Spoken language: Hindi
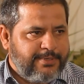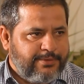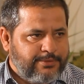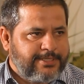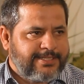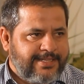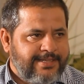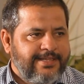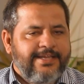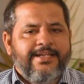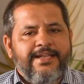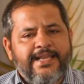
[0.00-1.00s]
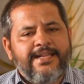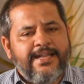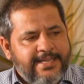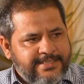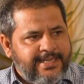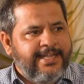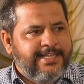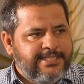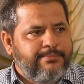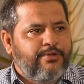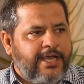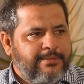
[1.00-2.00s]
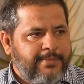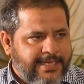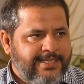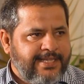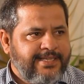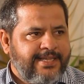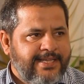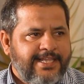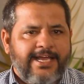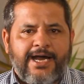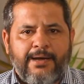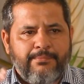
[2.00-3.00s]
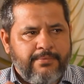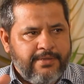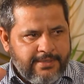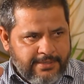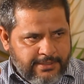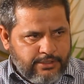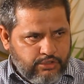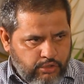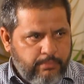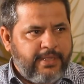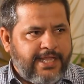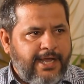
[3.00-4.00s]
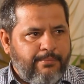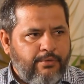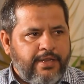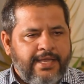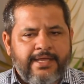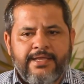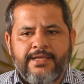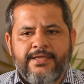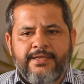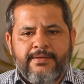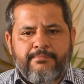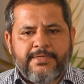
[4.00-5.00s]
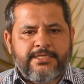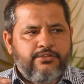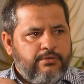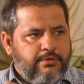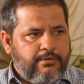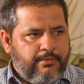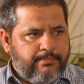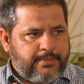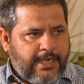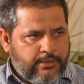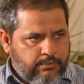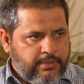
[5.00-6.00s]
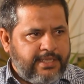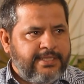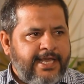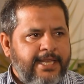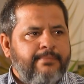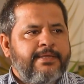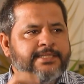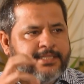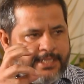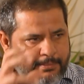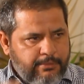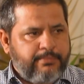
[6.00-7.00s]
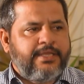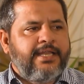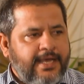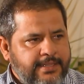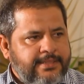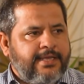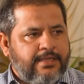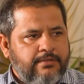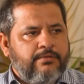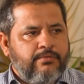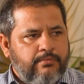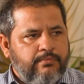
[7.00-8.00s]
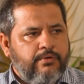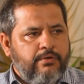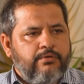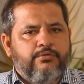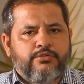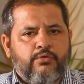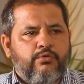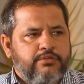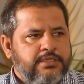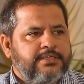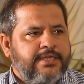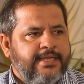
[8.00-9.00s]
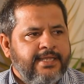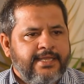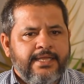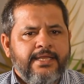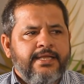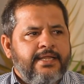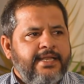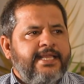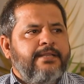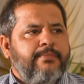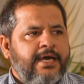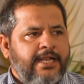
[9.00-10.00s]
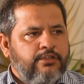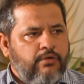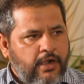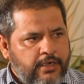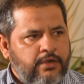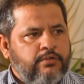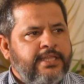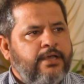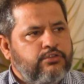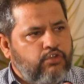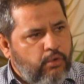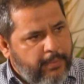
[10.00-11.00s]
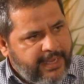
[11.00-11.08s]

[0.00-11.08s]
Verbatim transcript: पे हो सकता है लेकिन अंडरस्टैंडिंग से मुराद मेरी यही है कि आप जो भी काम हो रहा है मतलब जो कानून के दायरे में जितना मुमकिन हद तक वो उसको कोशिश करेंगे लेकिन बहरहाल जो ऑर्डर होता है उसको